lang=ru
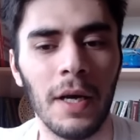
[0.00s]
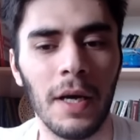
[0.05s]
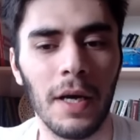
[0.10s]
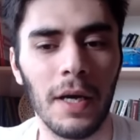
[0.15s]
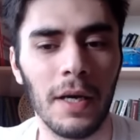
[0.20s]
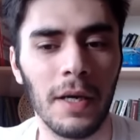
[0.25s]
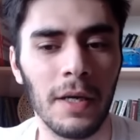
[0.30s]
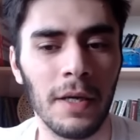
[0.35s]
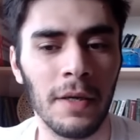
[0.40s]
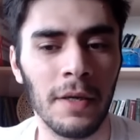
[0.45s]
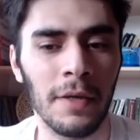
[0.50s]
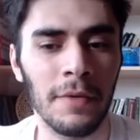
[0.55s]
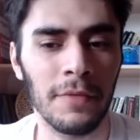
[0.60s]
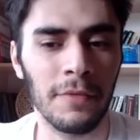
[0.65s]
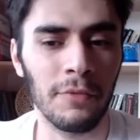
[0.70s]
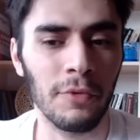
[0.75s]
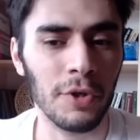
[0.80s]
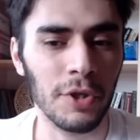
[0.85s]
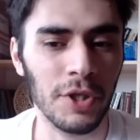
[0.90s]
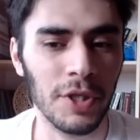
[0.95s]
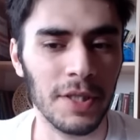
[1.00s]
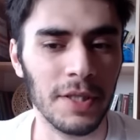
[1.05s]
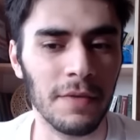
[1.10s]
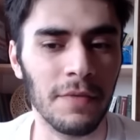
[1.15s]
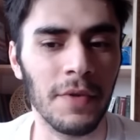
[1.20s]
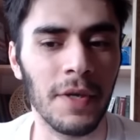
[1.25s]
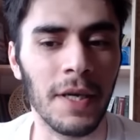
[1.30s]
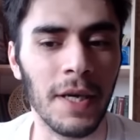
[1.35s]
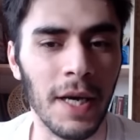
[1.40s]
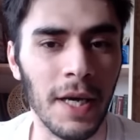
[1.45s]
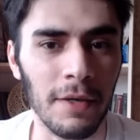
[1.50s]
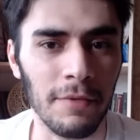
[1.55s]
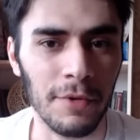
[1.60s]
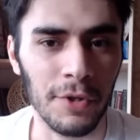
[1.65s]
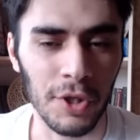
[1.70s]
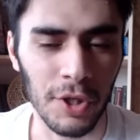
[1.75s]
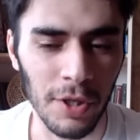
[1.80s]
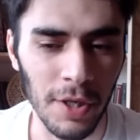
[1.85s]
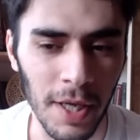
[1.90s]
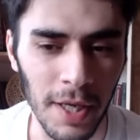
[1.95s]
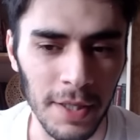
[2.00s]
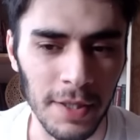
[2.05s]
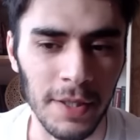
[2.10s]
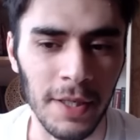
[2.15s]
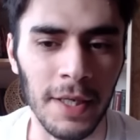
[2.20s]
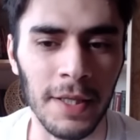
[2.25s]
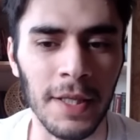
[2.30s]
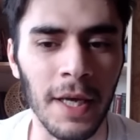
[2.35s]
э, в творчестве Карла Шлехтера.